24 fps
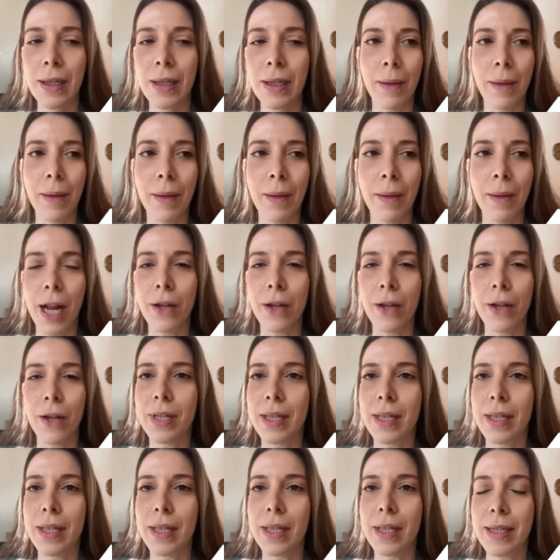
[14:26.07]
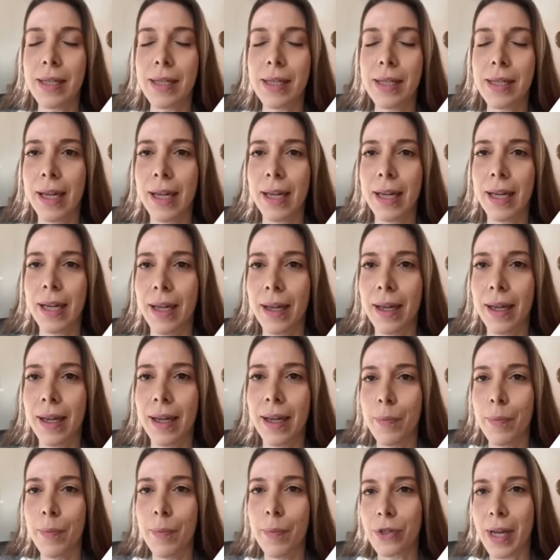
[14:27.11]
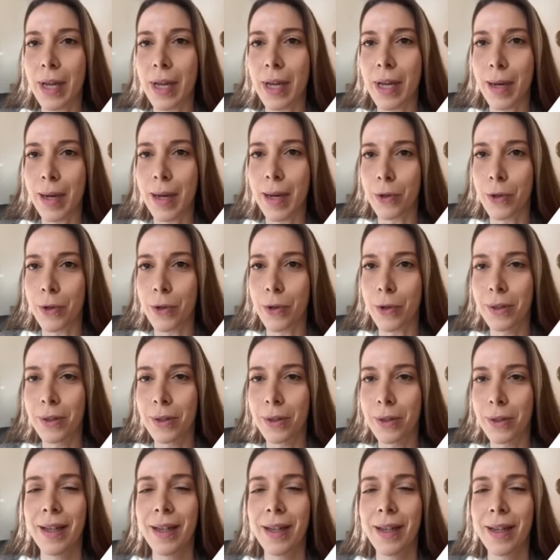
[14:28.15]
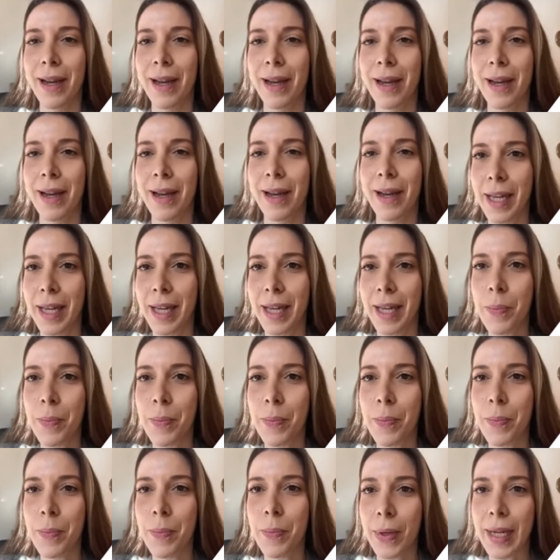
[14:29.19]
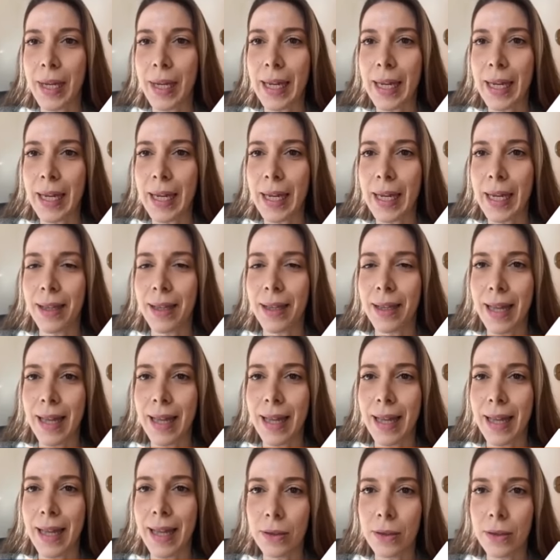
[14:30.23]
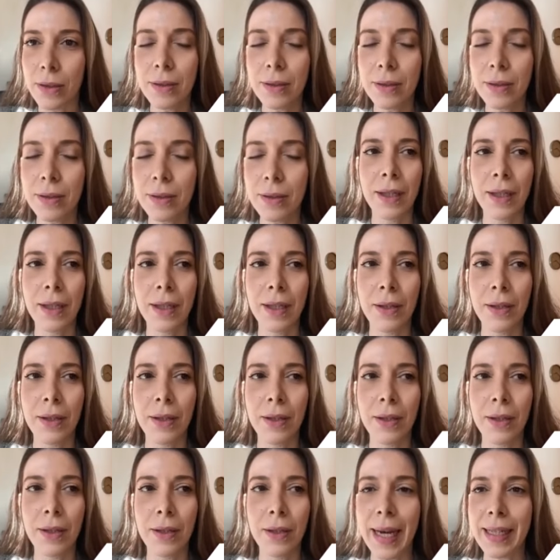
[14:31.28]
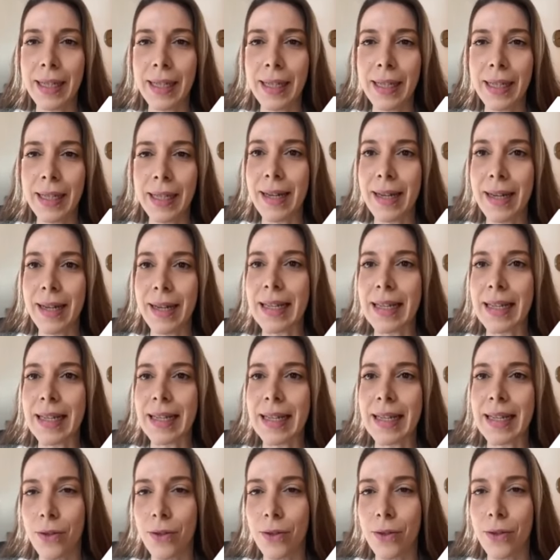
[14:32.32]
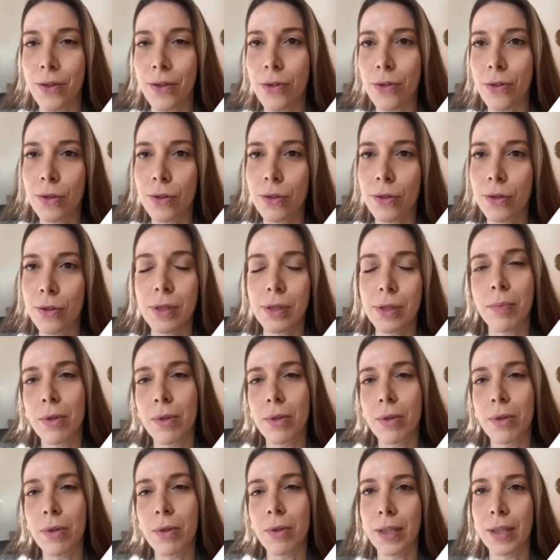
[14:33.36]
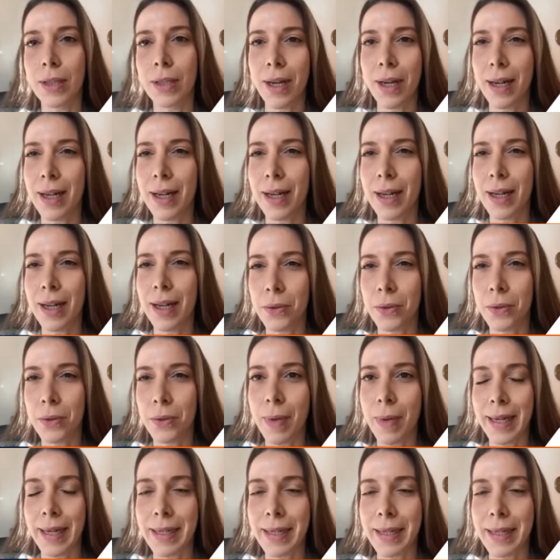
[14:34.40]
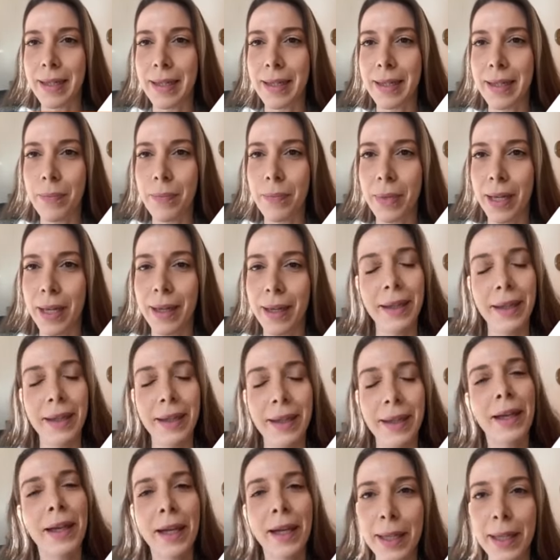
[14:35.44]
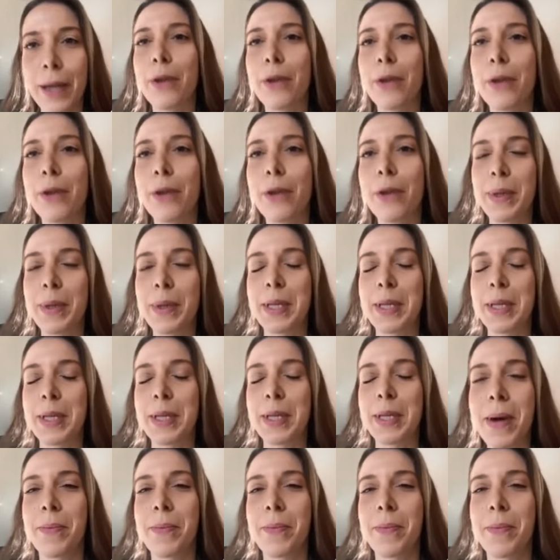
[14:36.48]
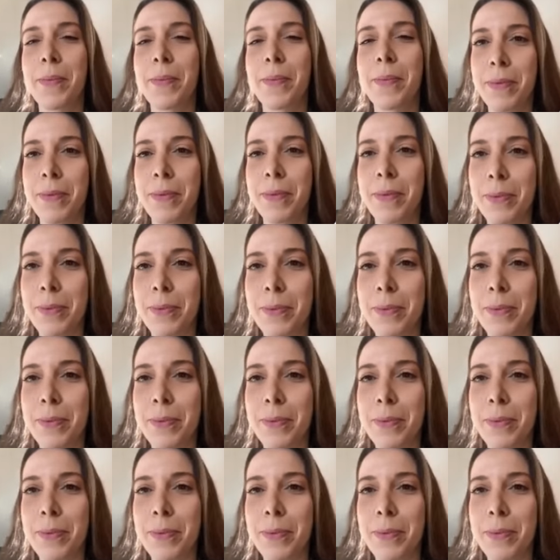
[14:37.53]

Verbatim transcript: Eh, por algo se dice que, que, amor saca amor, ¿no? En la medida en que podemos ir dando, nos vamos a ir enriqueciendo nosotros y por lo tanto la gratitud va a crecer también y en consecuencia vamos a vivir